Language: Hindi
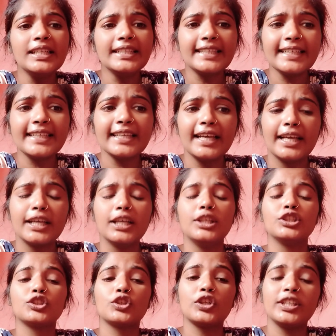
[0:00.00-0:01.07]
ठीक है
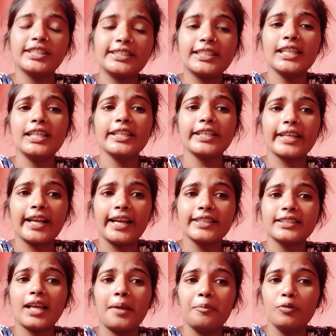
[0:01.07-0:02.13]
तो इसीलिए
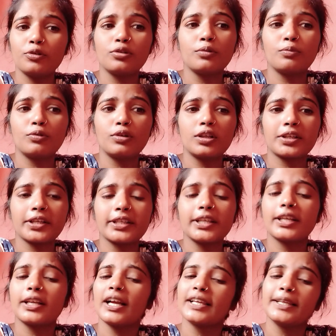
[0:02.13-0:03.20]
गाइस आप लोग को बोल रहे
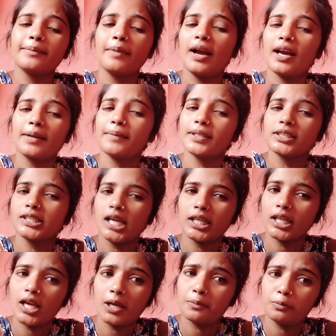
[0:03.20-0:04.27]
कि कहीं बाहर मत
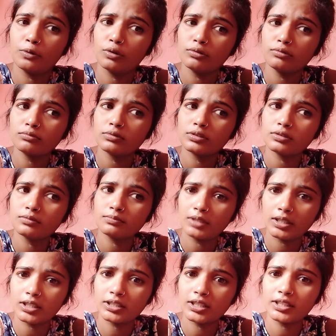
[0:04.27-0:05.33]
जाना आप लोग
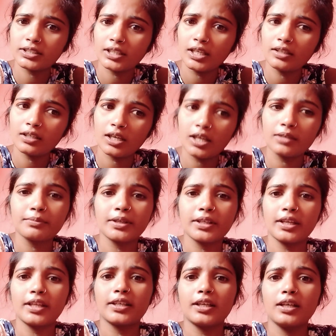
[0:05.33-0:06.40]
मेरे जैसा घर में
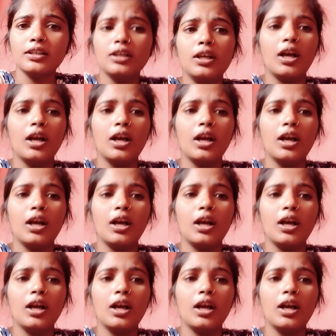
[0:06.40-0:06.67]
रहना